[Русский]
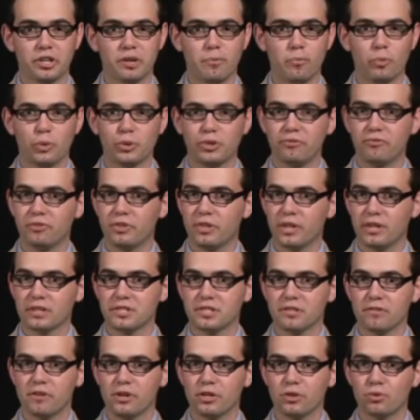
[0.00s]
работы
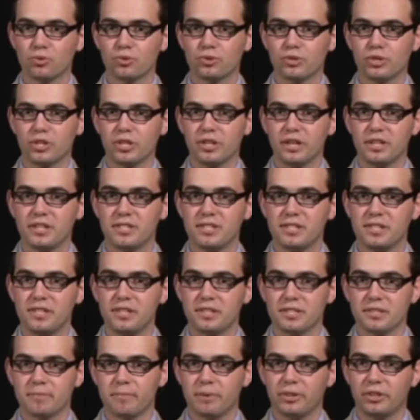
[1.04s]
финансовой индустрии
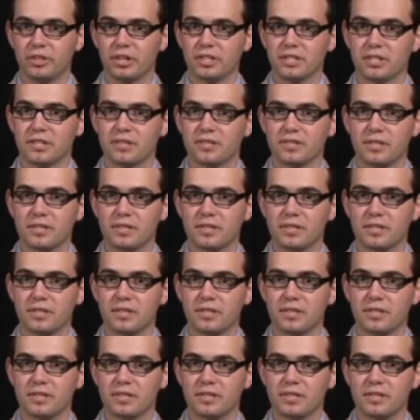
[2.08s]
России смотрите на